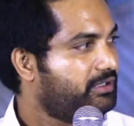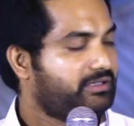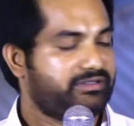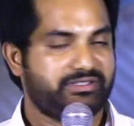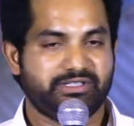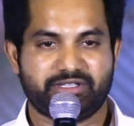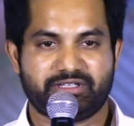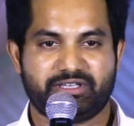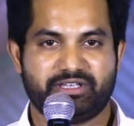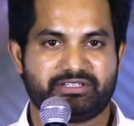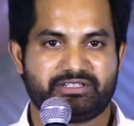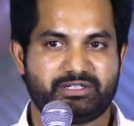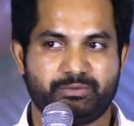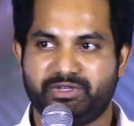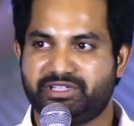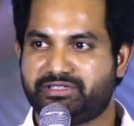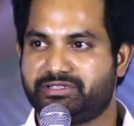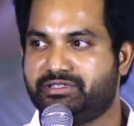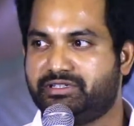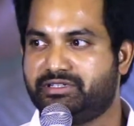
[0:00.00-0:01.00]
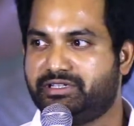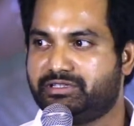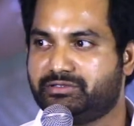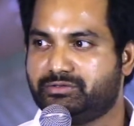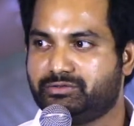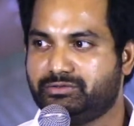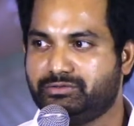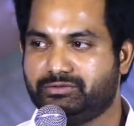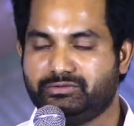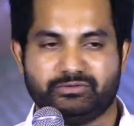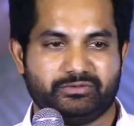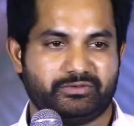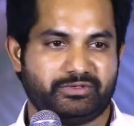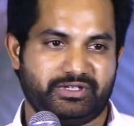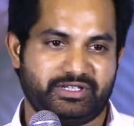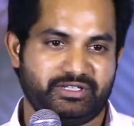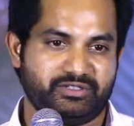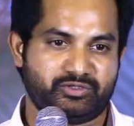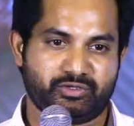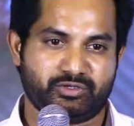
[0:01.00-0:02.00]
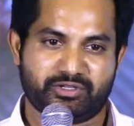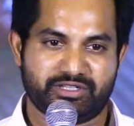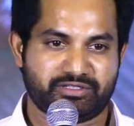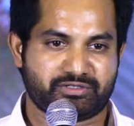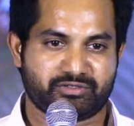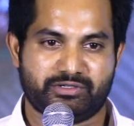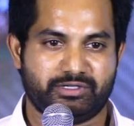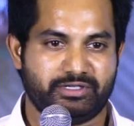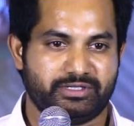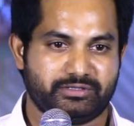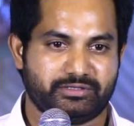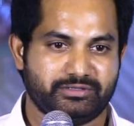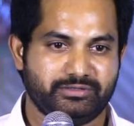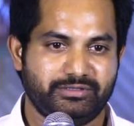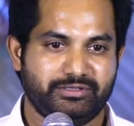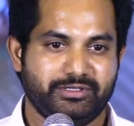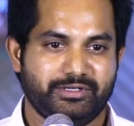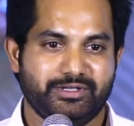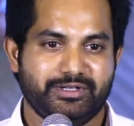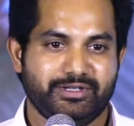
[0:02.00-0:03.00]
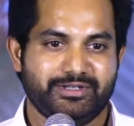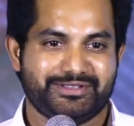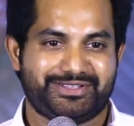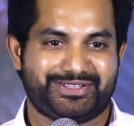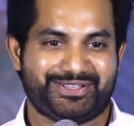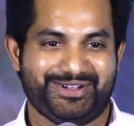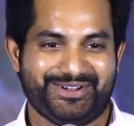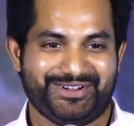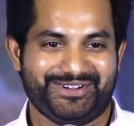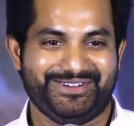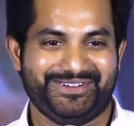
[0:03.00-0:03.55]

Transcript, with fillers: దీనికి ఎస్టిమేషన్ లేదు ఇన్సూరెన్స్ కూడా లేదు సో